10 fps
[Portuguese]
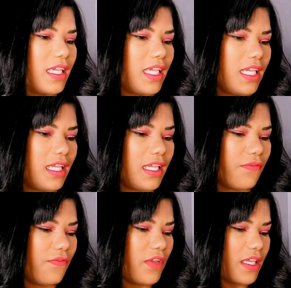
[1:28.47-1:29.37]

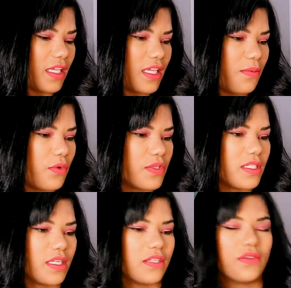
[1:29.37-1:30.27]
que vem aqui
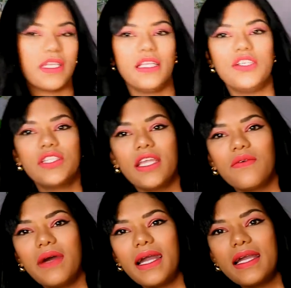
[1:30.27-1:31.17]
mostrando que eles têm
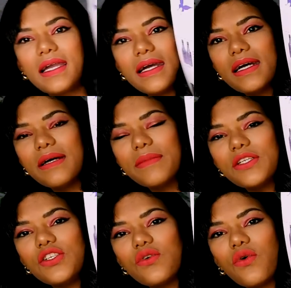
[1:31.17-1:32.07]
uma
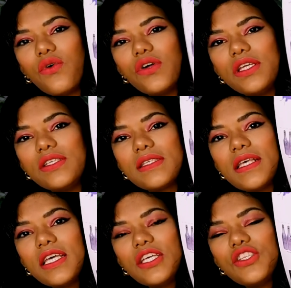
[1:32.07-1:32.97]
gama de
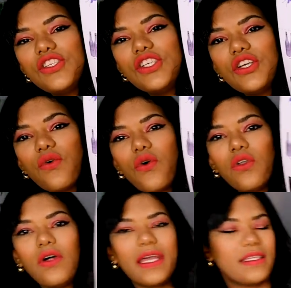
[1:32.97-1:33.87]
cores de
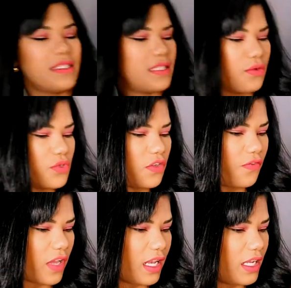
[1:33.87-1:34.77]
coloração
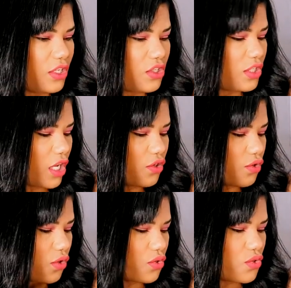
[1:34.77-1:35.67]
diferente, tem
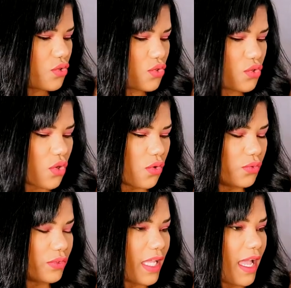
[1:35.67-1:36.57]
todos os tons,